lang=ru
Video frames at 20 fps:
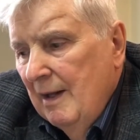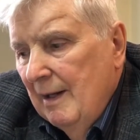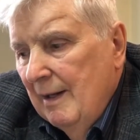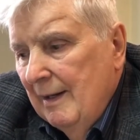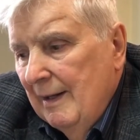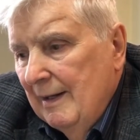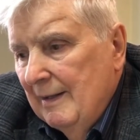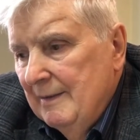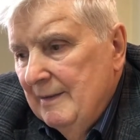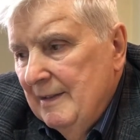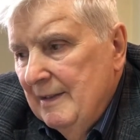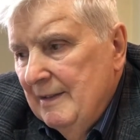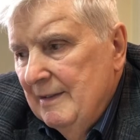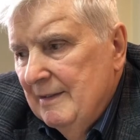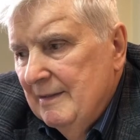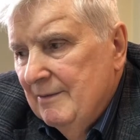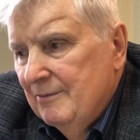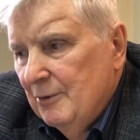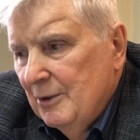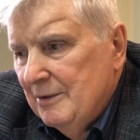Э,
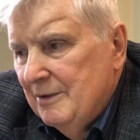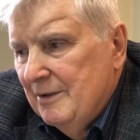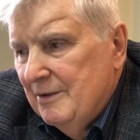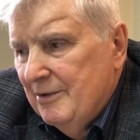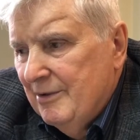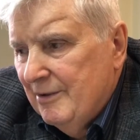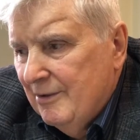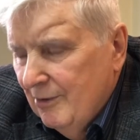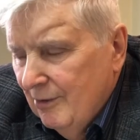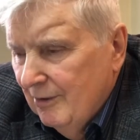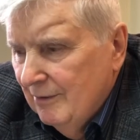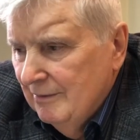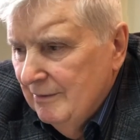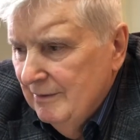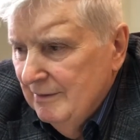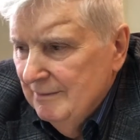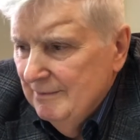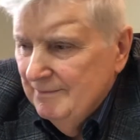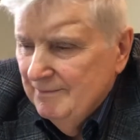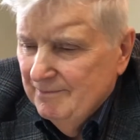вот что,
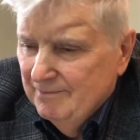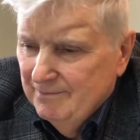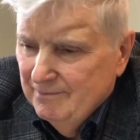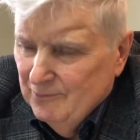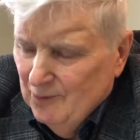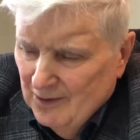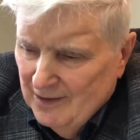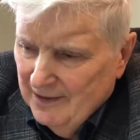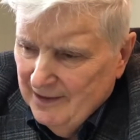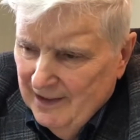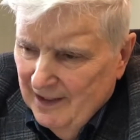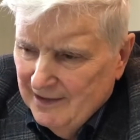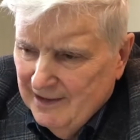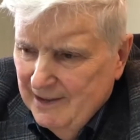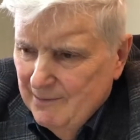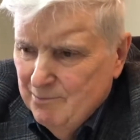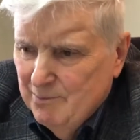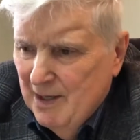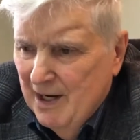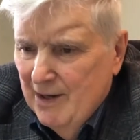может я
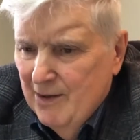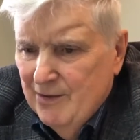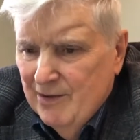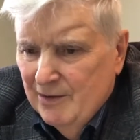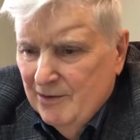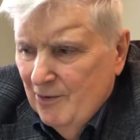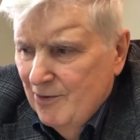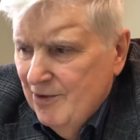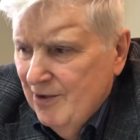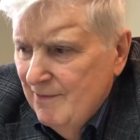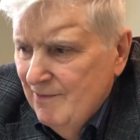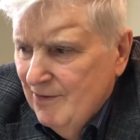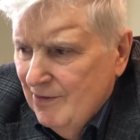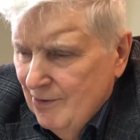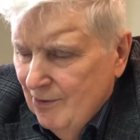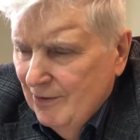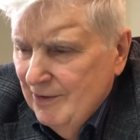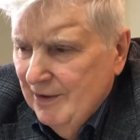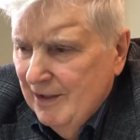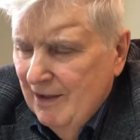ошибаюсь, это очень
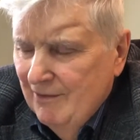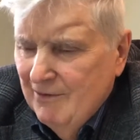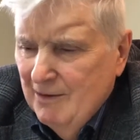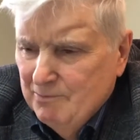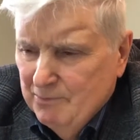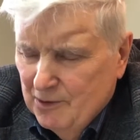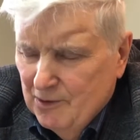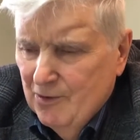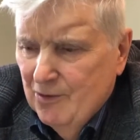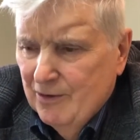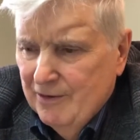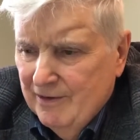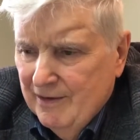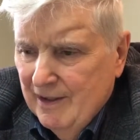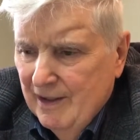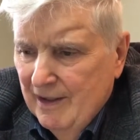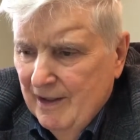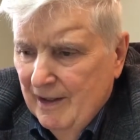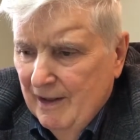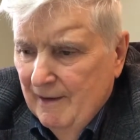тонкий вопрос,
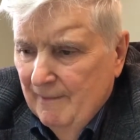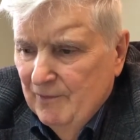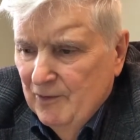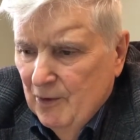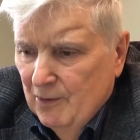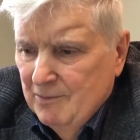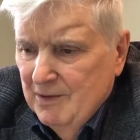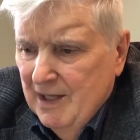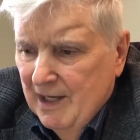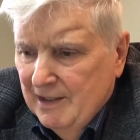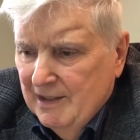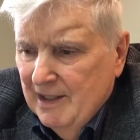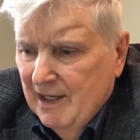но мне